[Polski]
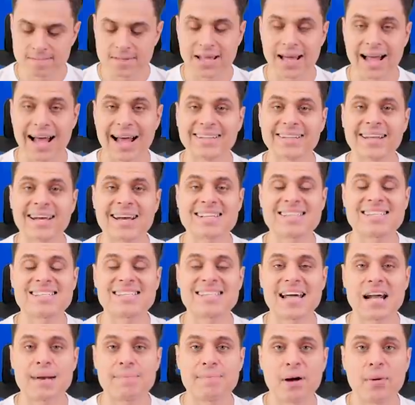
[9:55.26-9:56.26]
A teraz
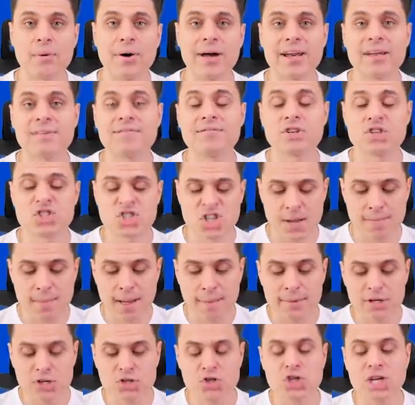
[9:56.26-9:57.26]
Star Powery. W grze
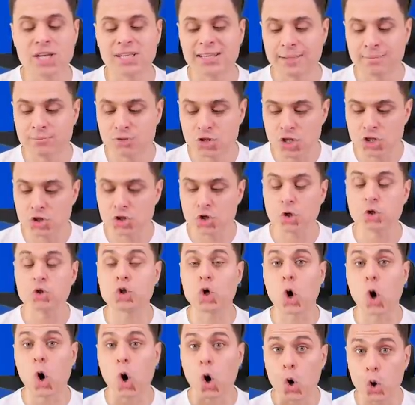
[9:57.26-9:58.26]
mamy
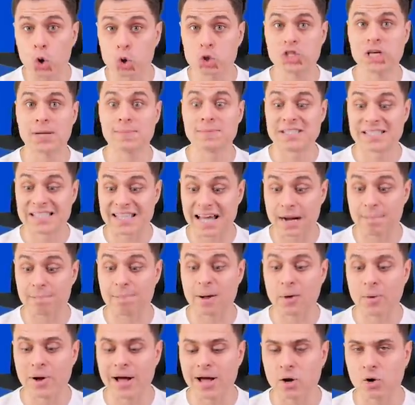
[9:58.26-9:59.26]
78 Star
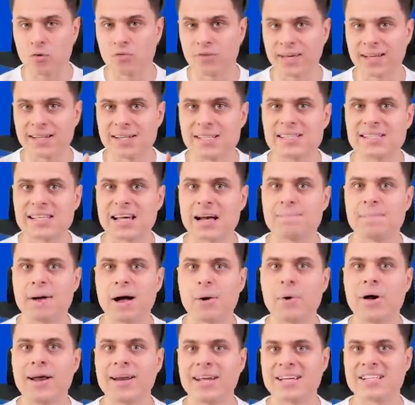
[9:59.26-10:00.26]
Powerów. Jeden Star
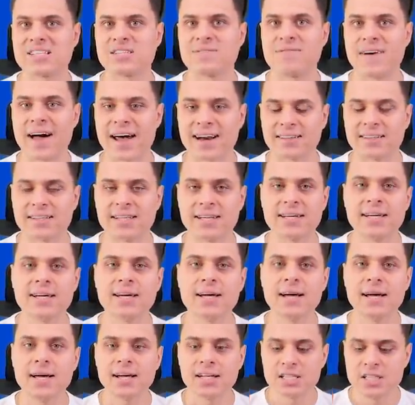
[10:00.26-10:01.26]
Power jest warty
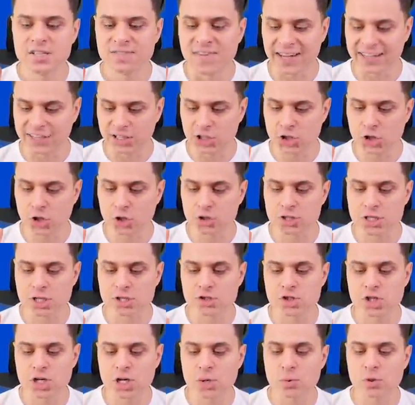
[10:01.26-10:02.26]
2000,
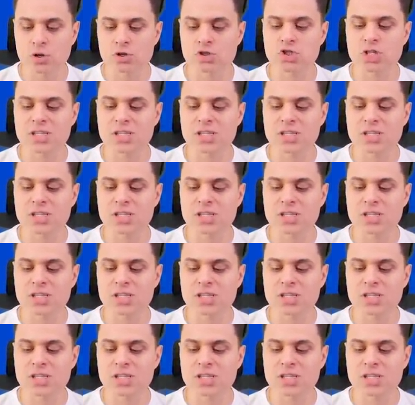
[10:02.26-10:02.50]
czyli łącznie